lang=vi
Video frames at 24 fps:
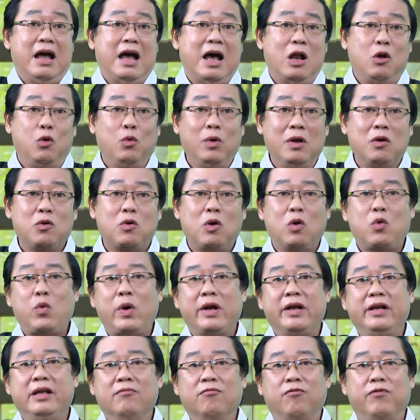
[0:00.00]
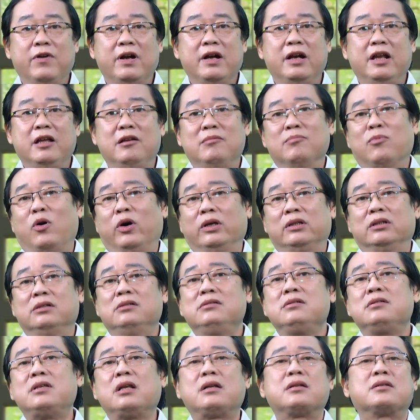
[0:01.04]
Ngà luôn có quan điểm phân định mọi
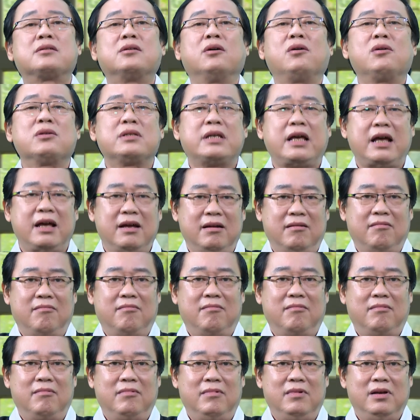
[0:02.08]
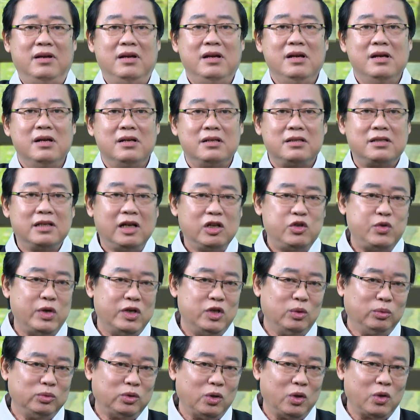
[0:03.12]
thứ rất rõ ràng. Giữa
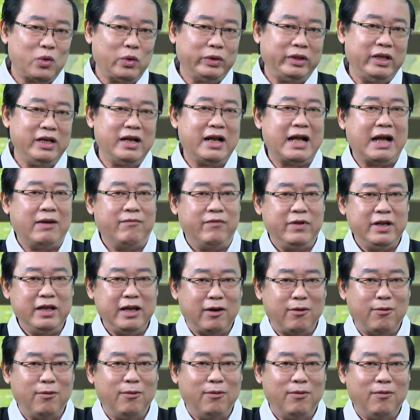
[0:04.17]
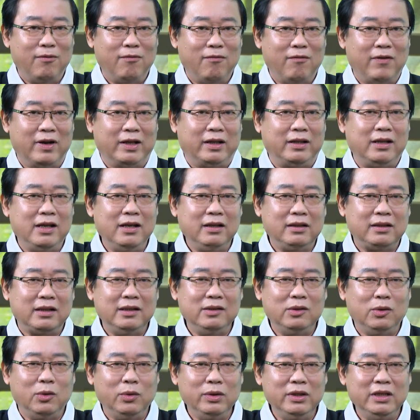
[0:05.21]
chuyện chúng tôi có tình cảm với nhau và
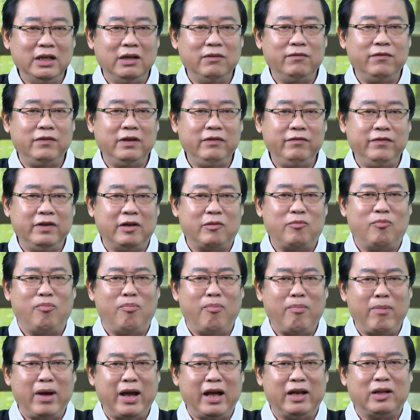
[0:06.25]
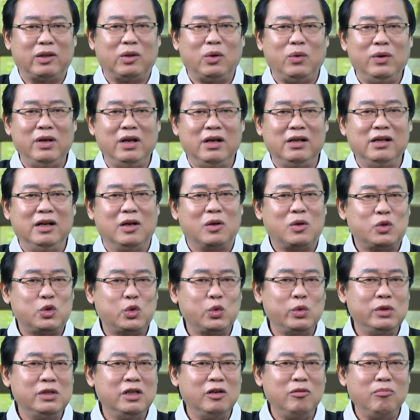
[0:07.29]
tiến tới hôn nhân với việc mẹ tôi là người
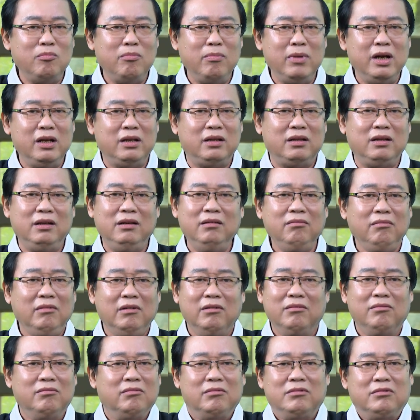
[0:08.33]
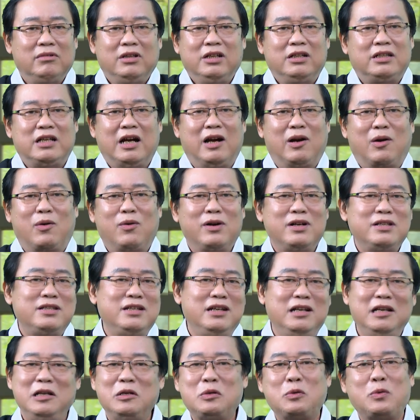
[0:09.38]
có xu hướng mê tín thì chẳng có
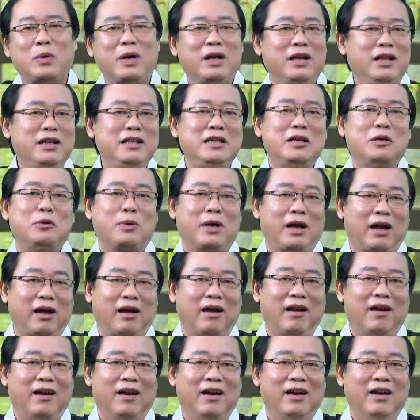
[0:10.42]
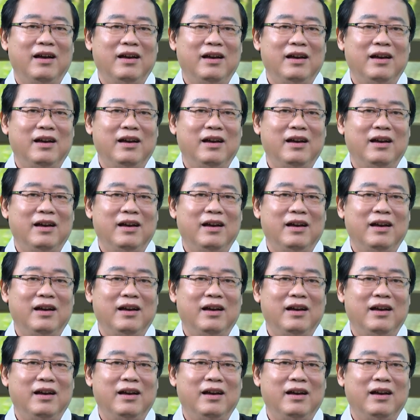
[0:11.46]
cái gì liên quan đến nhau cả.